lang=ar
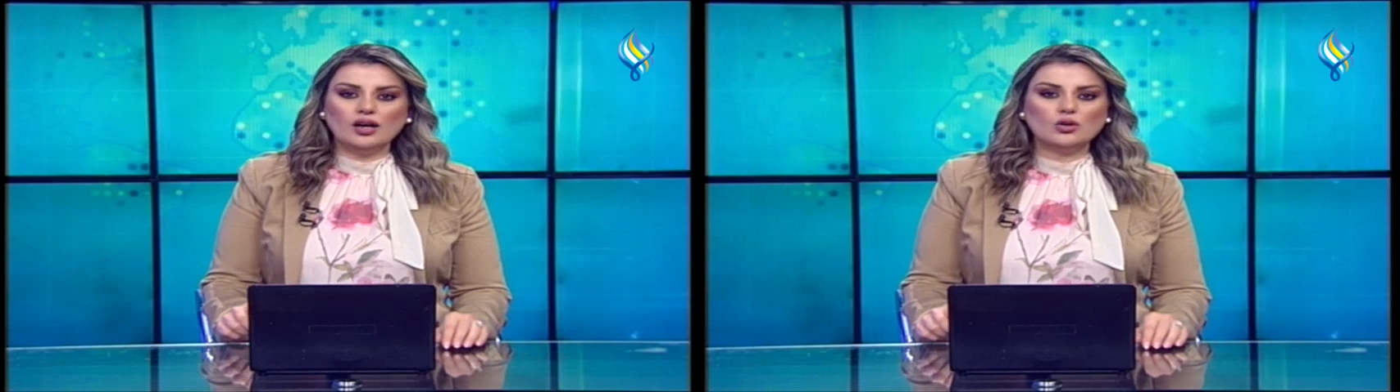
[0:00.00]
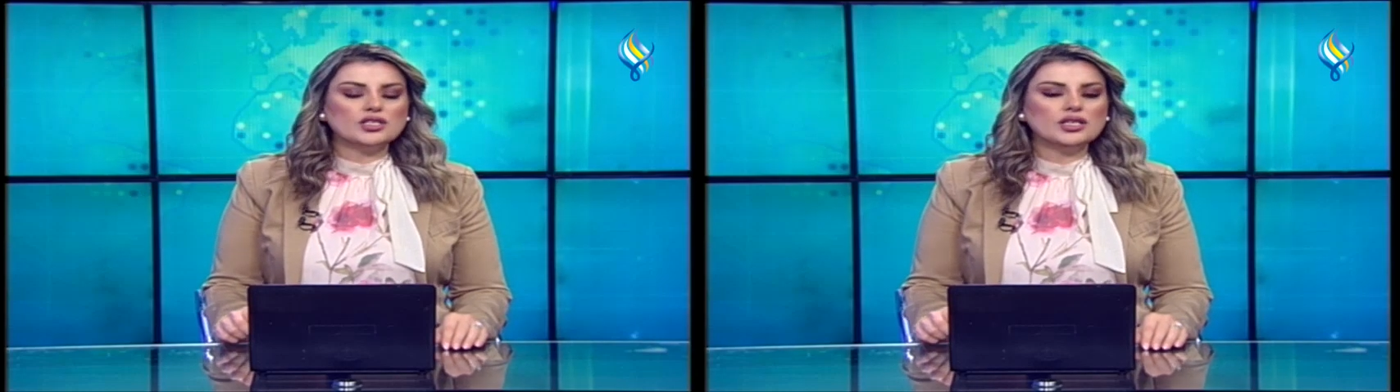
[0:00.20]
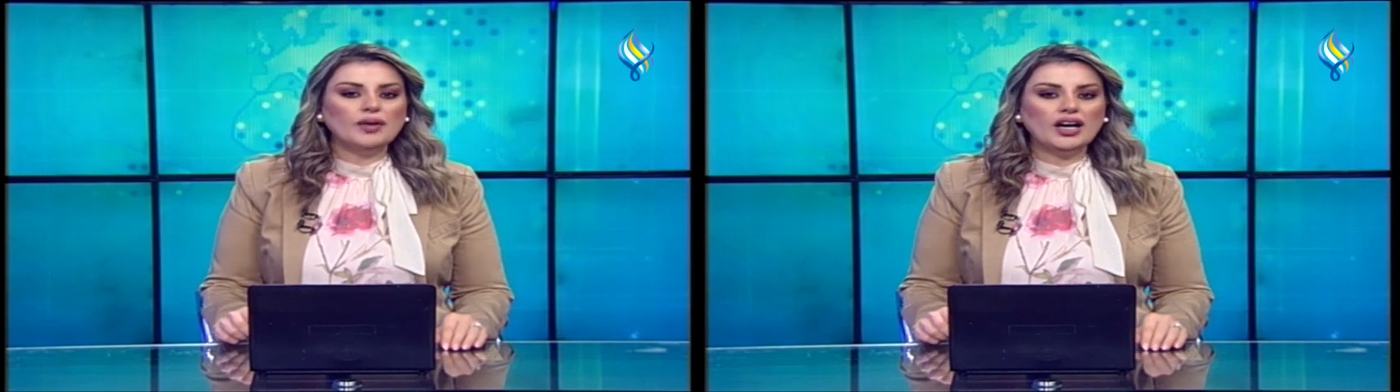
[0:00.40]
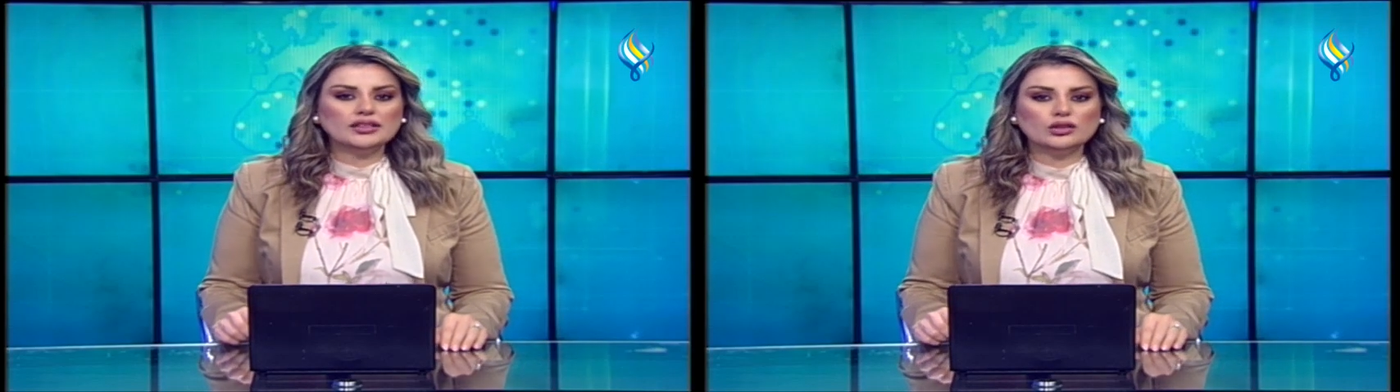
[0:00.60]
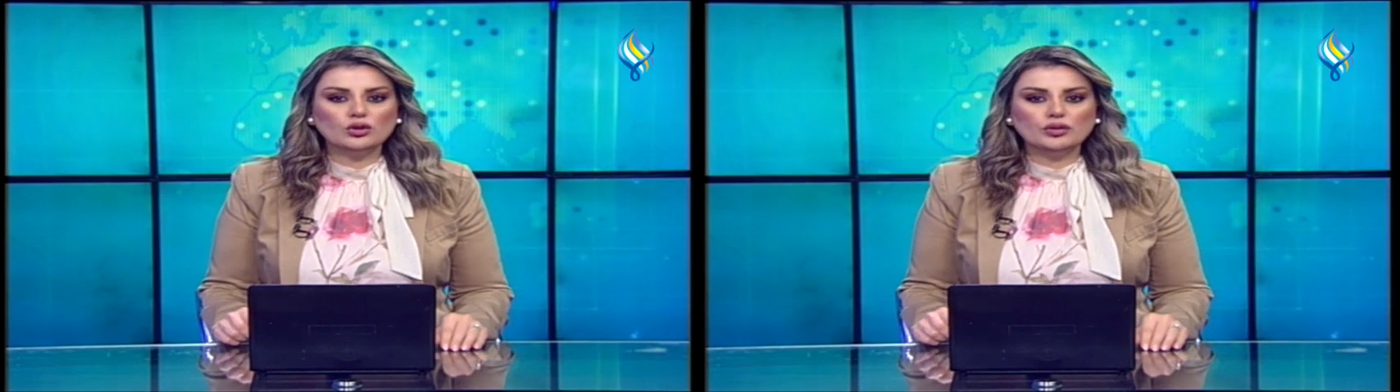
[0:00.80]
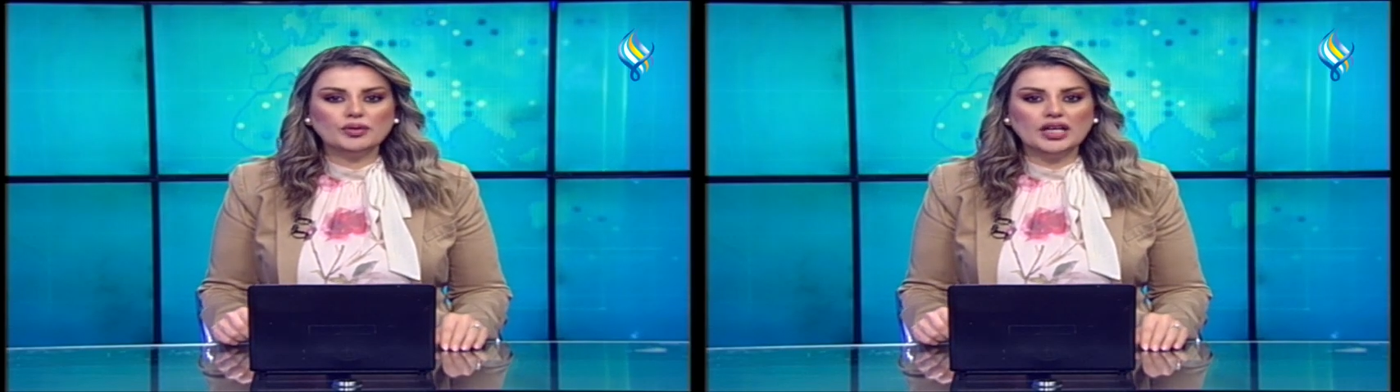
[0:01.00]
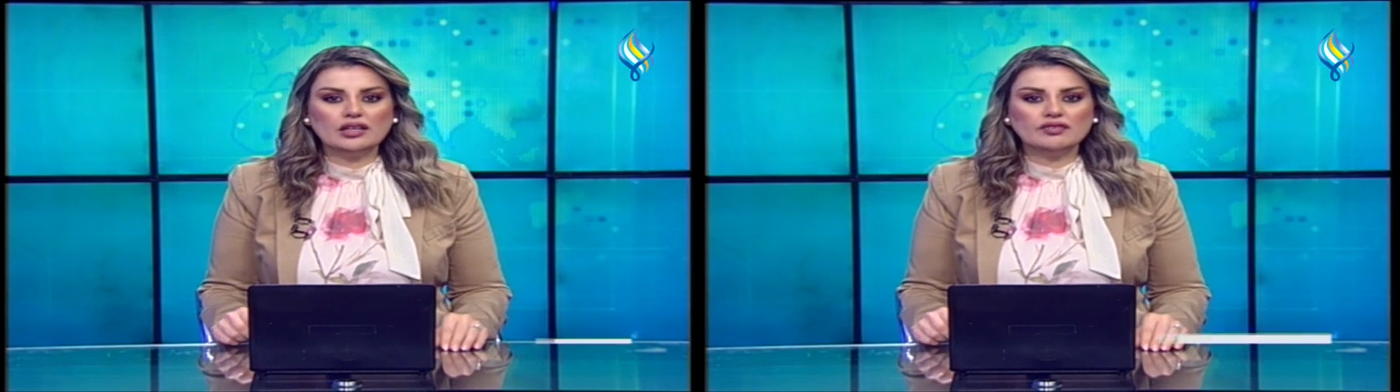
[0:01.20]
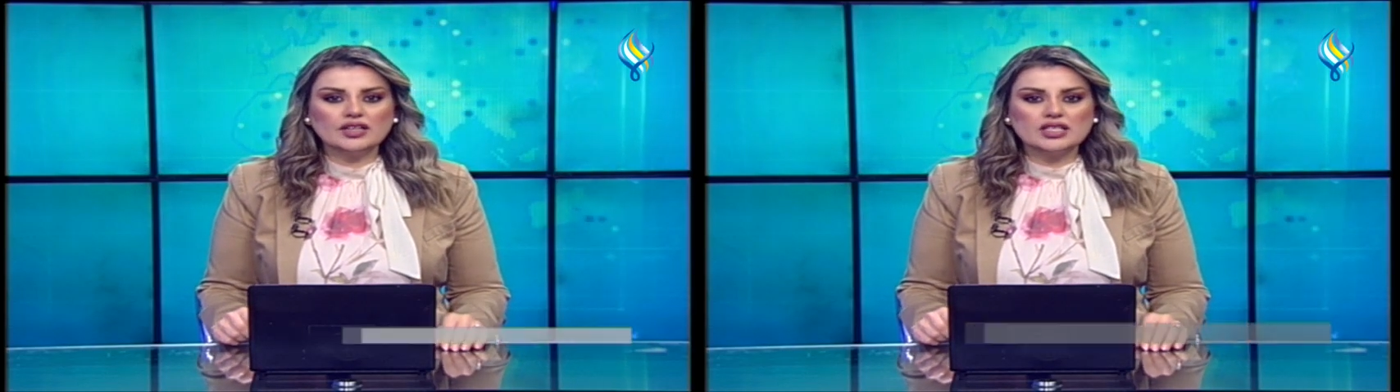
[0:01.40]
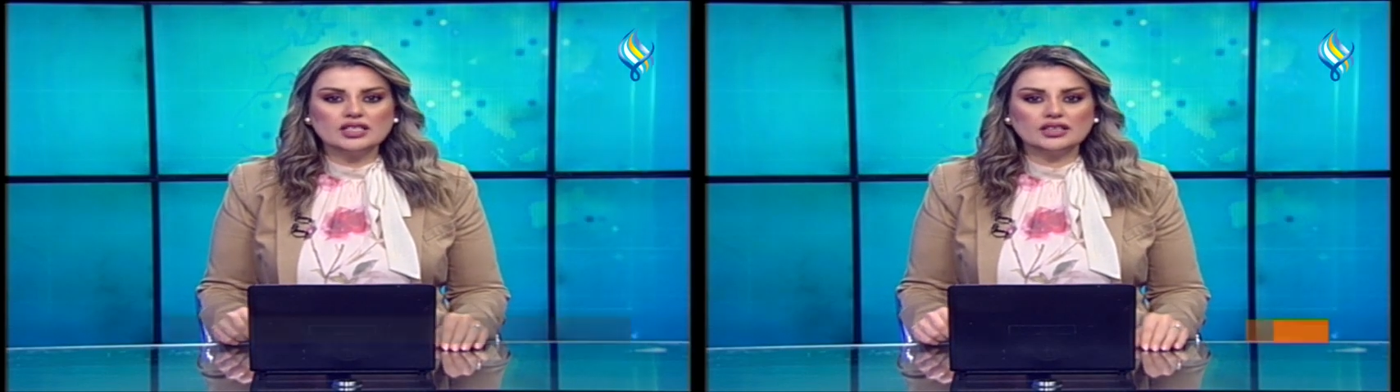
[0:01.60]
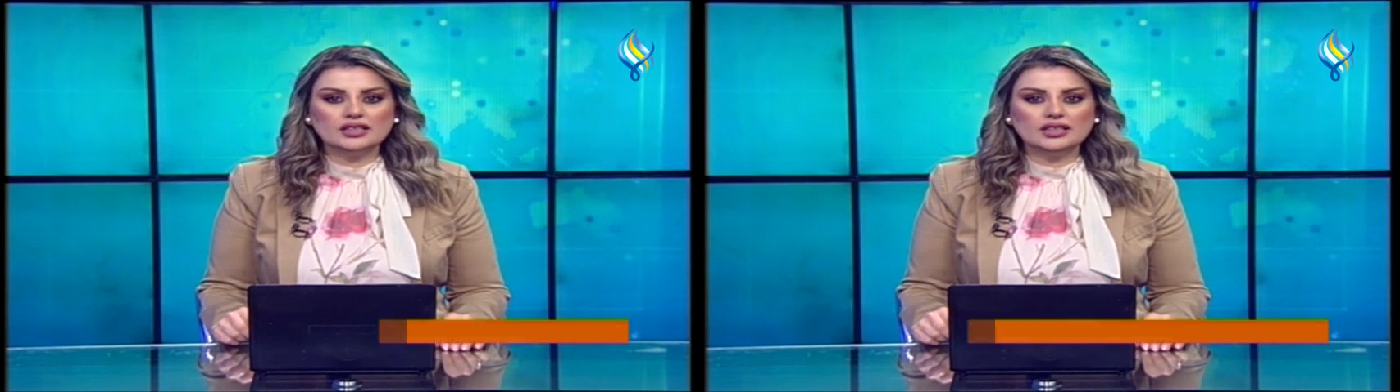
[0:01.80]
أصيب عدد من
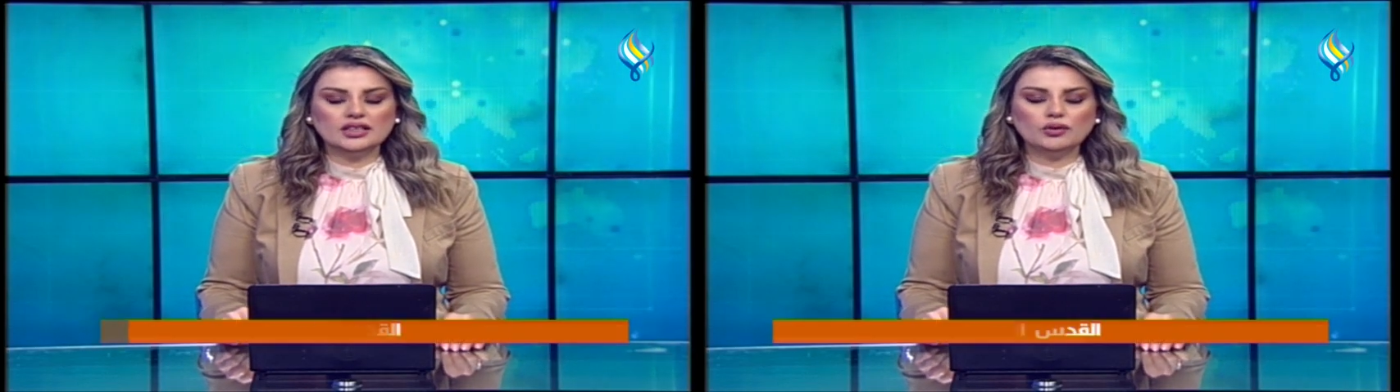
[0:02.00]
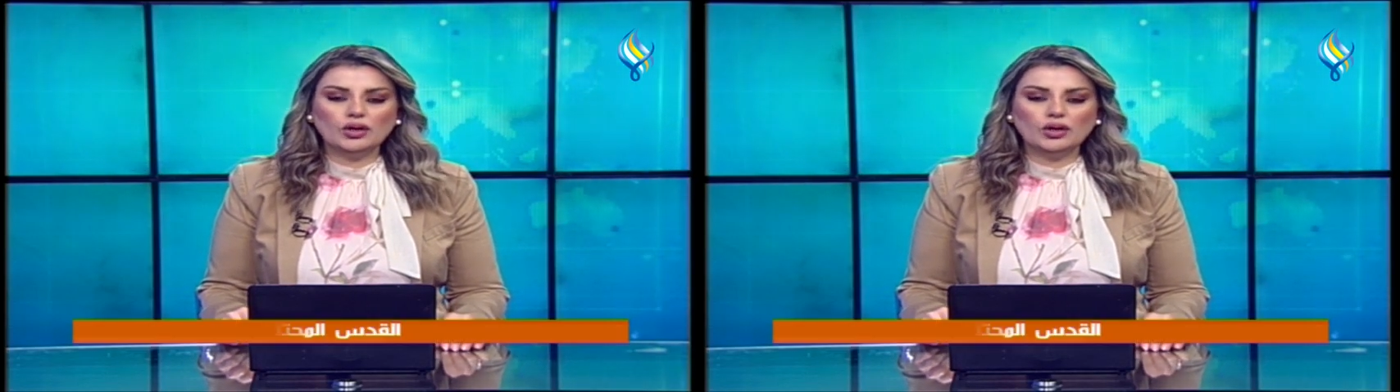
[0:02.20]
الفلسطينيين